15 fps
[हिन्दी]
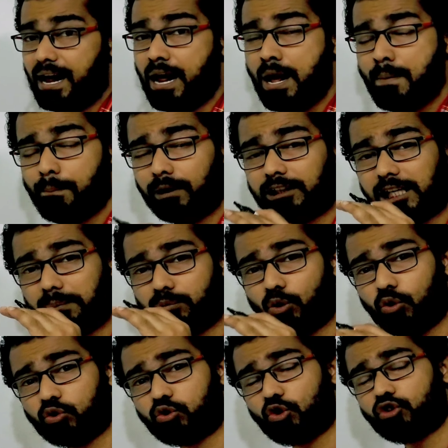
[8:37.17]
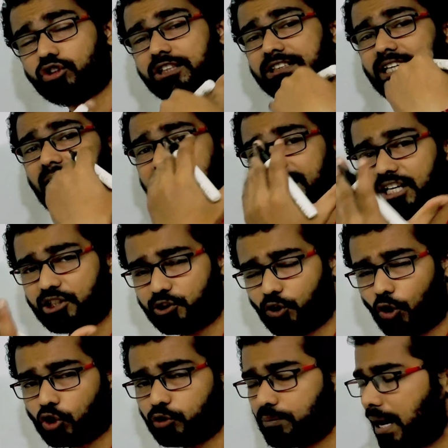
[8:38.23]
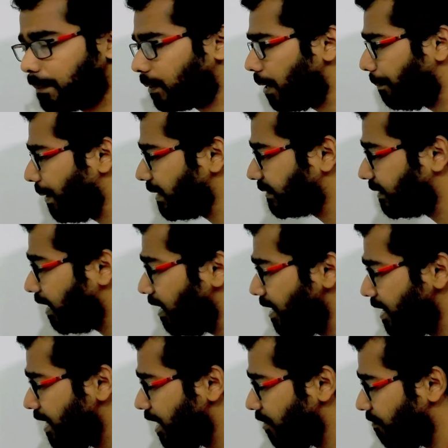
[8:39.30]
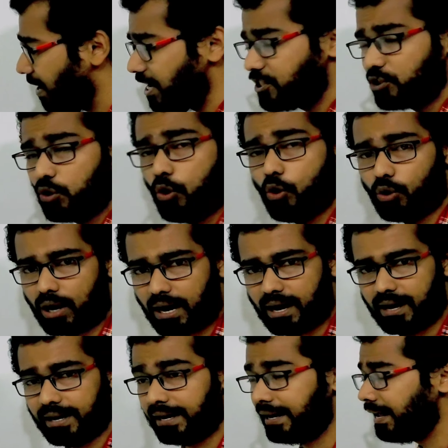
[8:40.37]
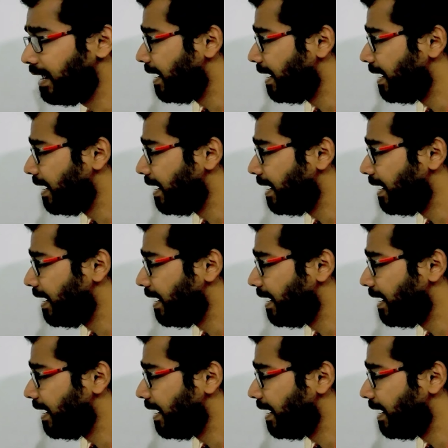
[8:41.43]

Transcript: है मतलब 200 से ज्यादा स्टॉक्स में आपका पैसा इन्वेस्ट हो रहा है